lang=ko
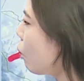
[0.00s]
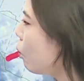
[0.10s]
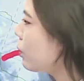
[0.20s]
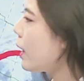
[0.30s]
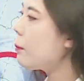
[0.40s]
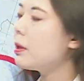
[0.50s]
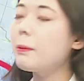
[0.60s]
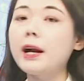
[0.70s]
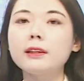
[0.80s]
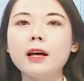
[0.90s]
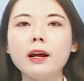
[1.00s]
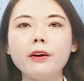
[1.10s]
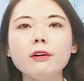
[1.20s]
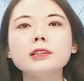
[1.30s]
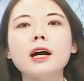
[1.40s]
고기압이
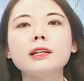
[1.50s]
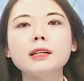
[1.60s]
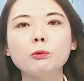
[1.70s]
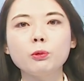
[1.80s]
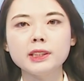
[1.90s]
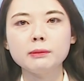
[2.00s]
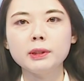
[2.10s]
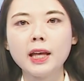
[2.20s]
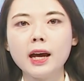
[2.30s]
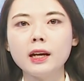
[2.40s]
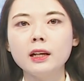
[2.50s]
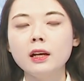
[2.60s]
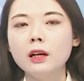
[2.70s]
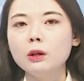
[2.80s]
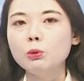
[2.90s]
발달하여 자리 잡고 있습니다.
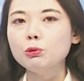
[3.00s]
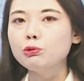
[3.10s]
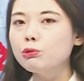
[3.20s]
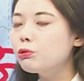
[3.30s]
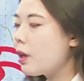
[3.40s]
또 중국